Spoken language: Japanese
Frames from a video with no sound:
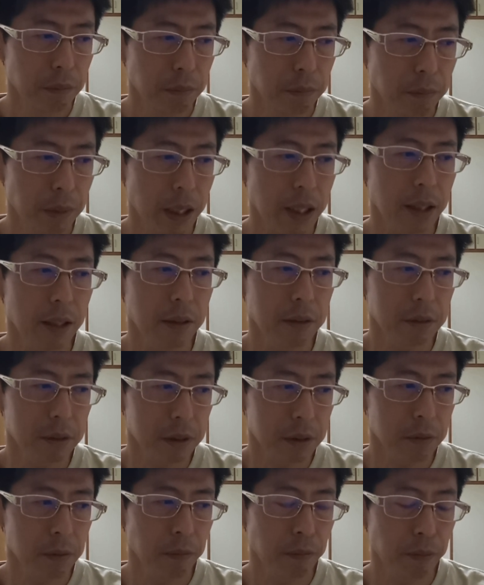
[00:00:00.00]
あ、負けてるんで
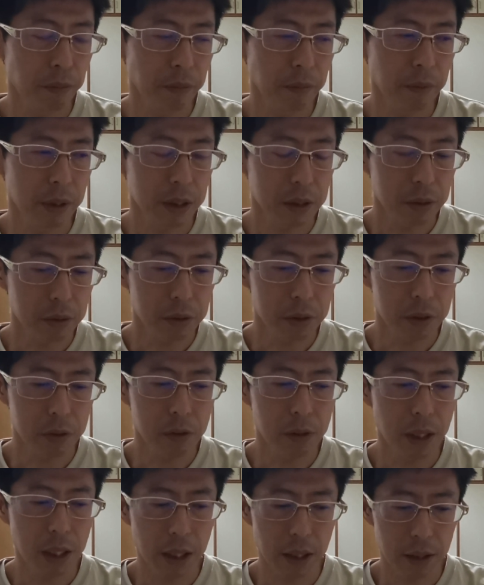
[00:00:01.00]
すよ。まあ、その
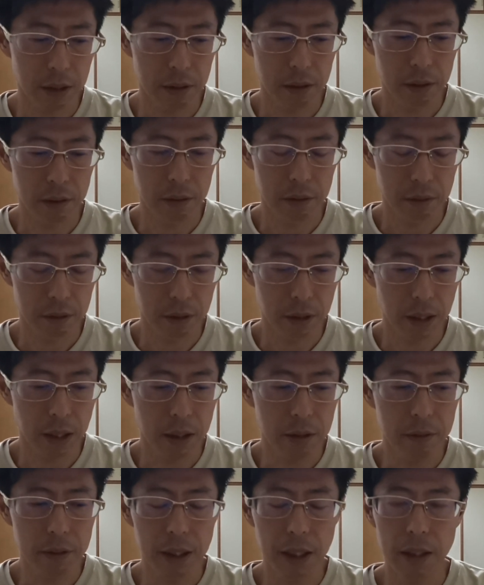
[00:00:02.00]
スコアが
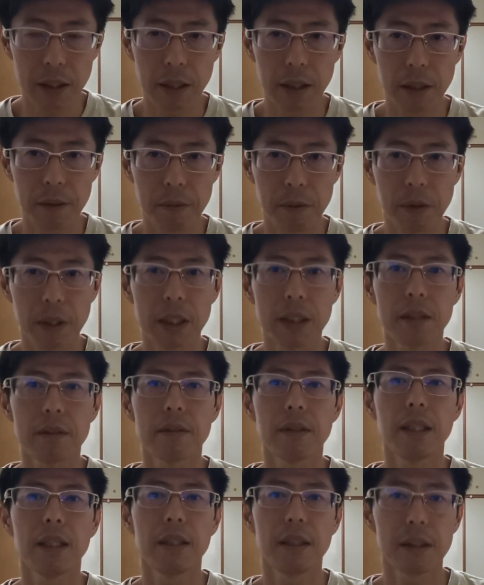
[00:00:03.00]
逆になっていてもおかしく
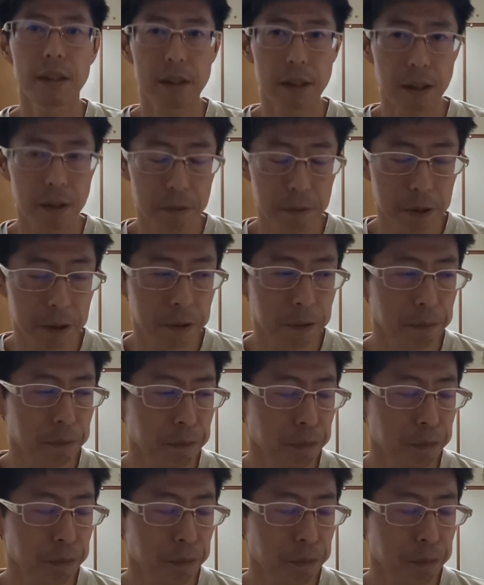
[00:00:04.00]
ないんですけども、